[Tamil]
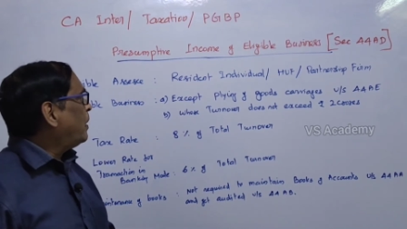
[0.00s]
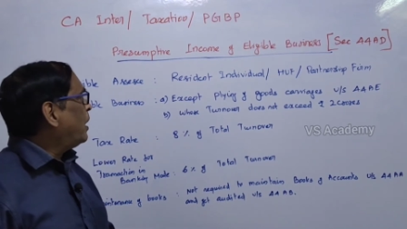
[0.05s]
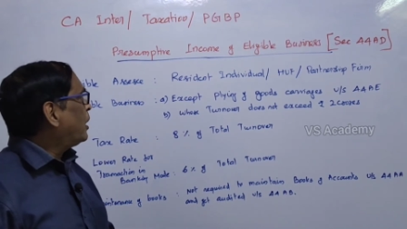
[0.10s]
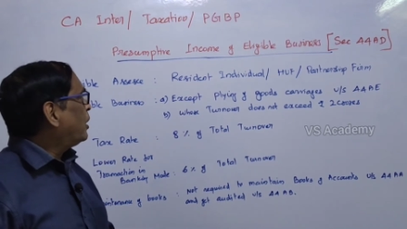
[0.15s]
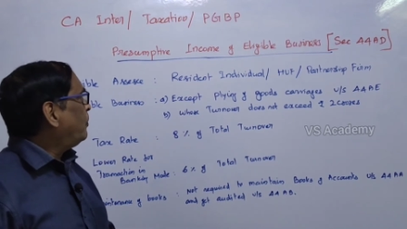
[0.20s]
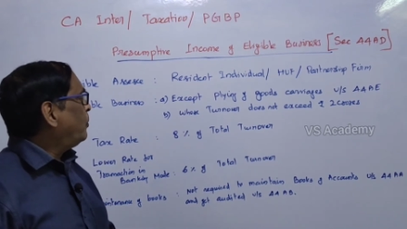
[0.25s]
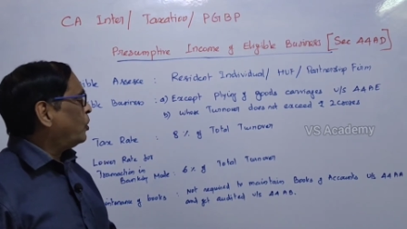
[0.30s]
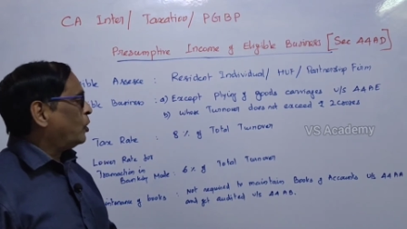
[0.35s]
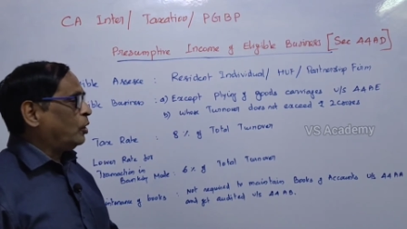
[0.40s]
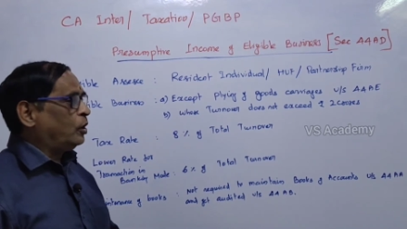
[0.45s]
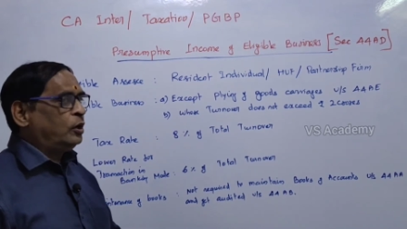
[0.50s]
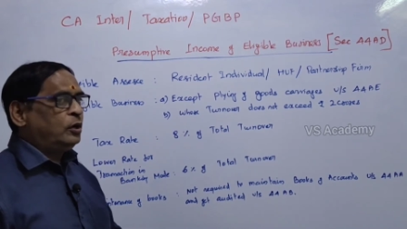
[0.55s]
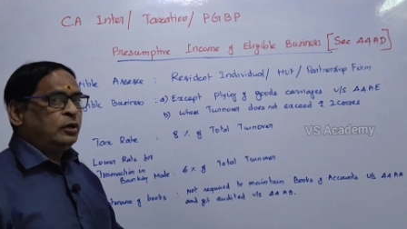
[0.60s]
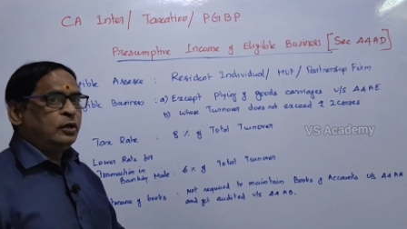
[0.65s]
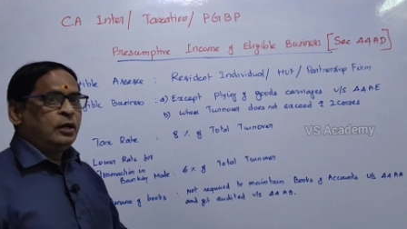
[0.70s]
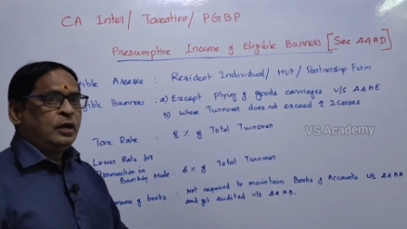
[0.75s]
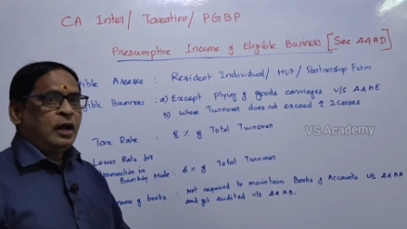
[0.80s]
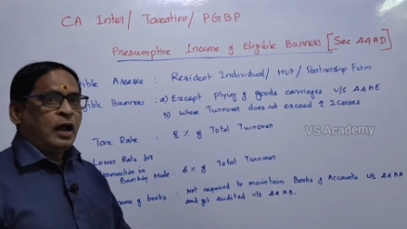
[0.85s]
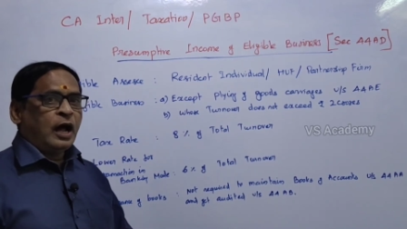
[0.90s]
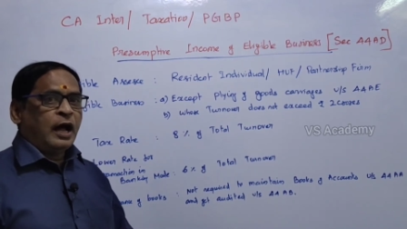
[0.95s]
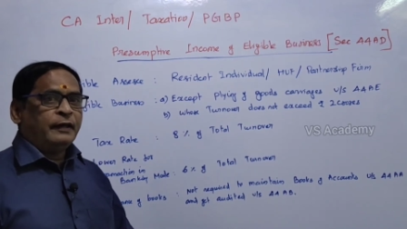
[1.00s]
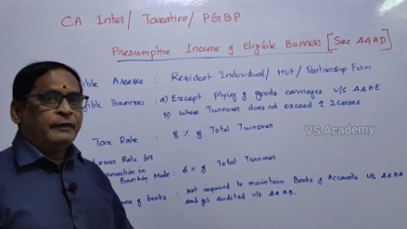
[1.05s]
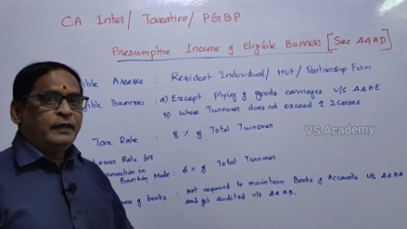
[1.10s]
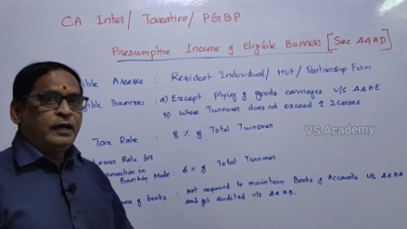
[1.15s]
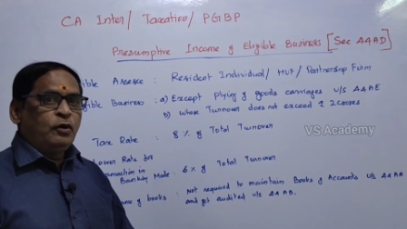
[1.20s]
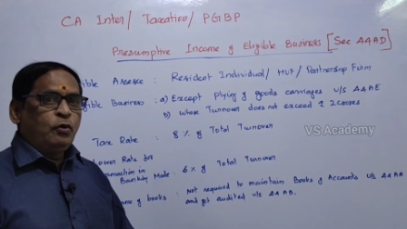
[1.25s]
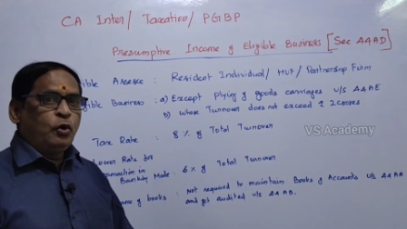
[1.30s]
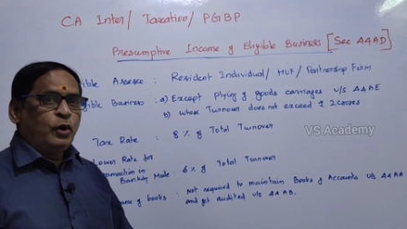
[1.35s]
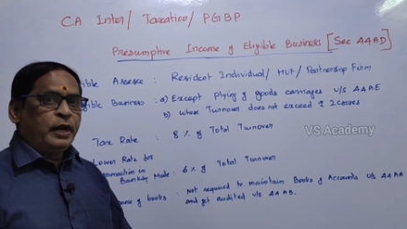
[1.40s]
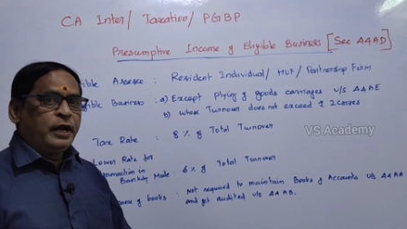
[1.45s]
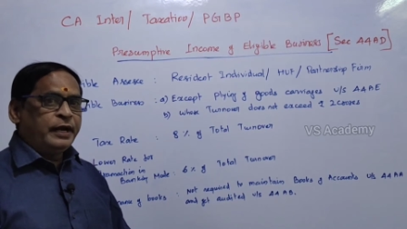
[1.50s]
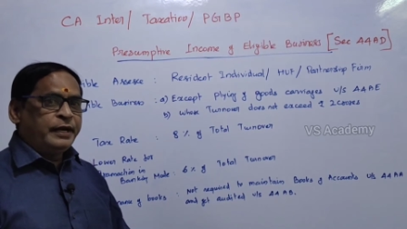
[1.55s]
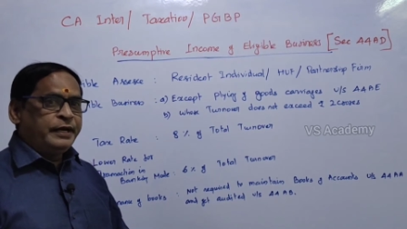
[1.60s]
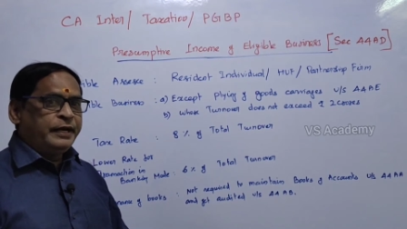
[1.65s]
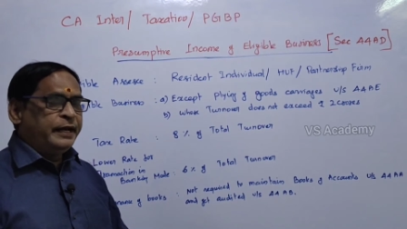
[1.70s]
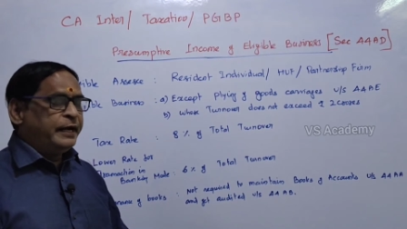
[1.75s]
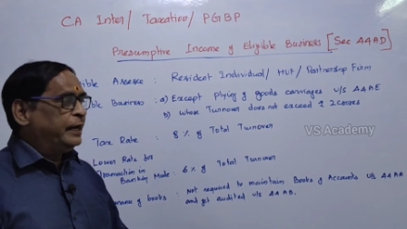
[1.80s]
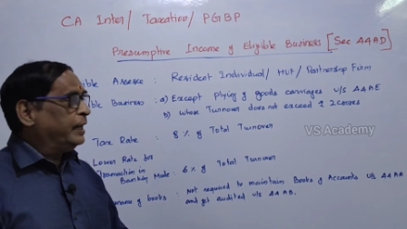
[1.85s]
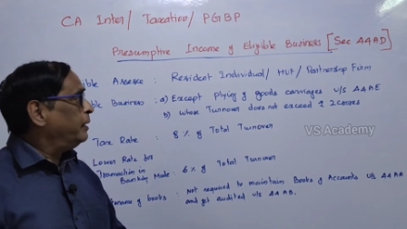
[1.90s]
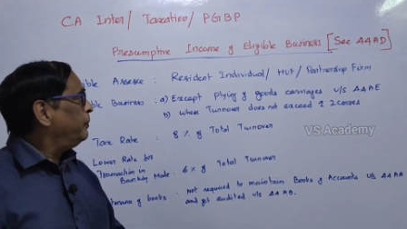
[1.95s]
பார்க்க போகிறோம் அதில் ஒரு ஹெட்
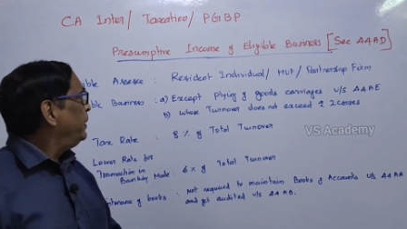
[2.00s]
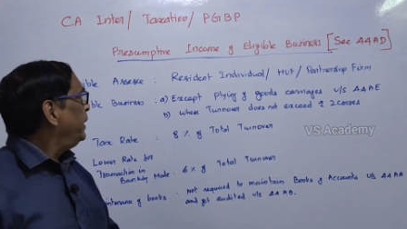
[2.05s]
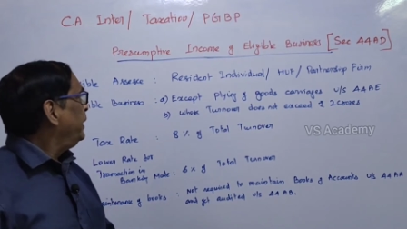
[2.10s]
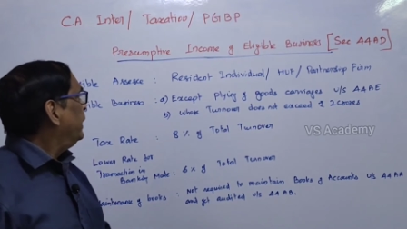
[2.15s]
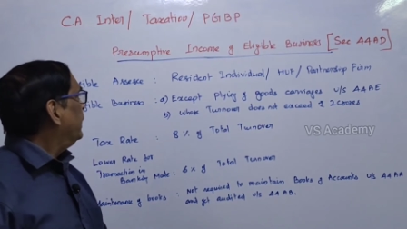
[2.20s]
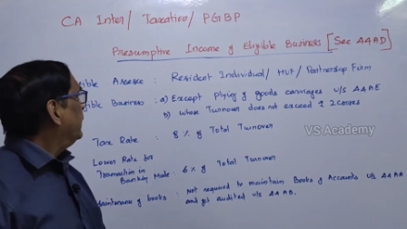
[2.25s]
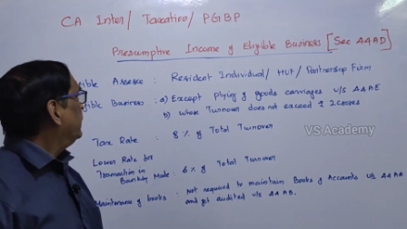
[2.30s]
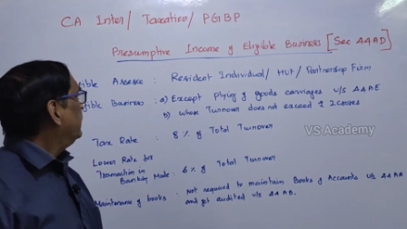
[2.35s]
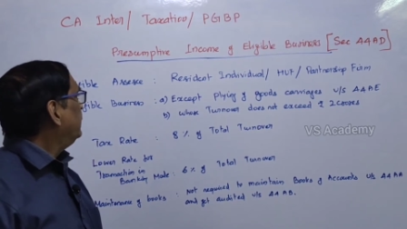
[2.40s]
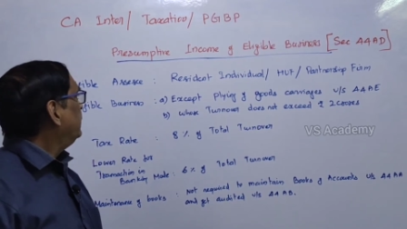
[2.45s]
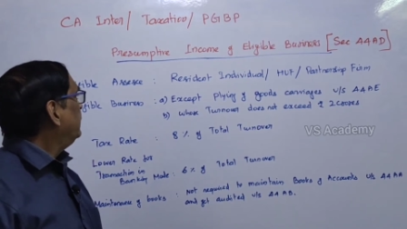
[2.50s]
என்ன அப்படின்னா